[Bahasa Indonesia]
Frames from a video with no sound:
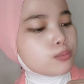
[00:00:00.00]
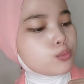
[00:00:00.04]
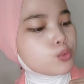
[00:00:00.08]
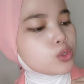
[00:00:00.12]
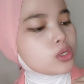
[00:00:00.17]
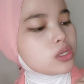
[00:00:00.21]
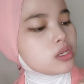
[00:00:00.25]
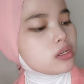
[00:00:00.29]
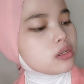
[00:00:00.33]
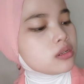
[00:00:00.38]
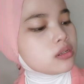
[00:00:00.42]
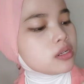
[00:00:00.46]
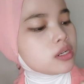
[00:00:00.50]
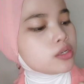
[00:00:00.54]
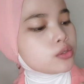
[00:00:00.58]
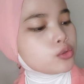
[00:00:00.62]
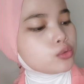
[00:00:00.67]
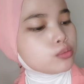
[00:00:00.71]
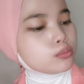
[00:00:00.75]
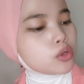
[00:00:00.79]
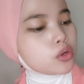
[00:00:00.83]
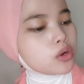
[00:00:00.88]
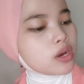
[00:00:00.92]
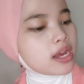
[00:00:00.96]
mungkin dia
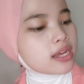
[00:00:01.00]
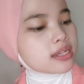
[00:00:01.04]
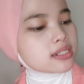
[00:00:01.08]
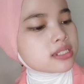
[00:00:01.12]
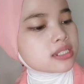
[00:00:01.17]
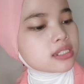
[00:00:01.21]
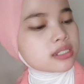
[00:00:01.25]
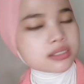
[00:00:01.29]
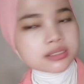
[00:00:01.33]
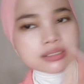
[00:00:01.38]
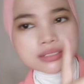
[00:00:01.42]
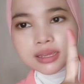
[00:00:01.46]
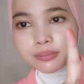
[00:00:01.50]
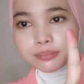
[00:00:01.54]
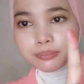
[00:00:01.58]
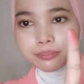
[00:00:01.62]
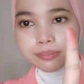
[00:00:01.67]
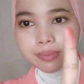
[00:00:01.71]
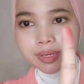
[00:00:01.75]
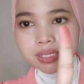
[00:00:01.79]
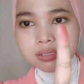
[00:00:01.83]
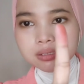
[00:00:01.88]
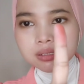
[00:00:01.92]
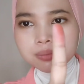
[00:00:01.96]
tuh mau ngasih pesan
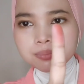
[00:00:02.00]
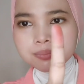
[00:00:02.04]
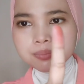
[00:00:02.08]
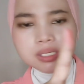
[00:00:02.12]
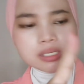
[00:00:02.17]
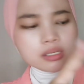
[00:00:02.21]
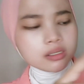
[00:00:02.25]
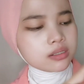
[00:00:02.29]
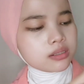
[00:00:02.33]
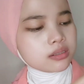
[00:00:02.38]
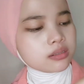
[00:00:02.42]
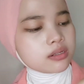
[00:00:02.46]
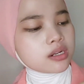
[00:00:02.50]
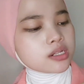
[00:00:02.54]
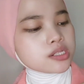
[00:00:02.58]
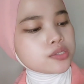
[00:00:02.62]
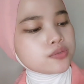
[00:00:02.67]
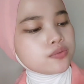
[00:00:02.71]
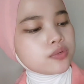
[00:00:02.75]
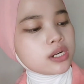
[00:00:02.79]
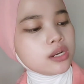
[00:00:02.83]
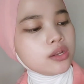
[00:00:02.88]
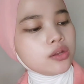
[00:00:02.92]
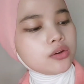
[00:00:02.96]
matte tapi
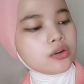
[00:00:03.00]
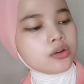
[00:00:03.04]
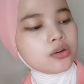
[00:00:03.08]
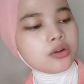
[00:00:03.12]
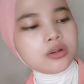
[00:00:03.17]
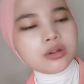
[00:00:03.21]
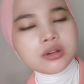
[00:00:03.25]
transfer loh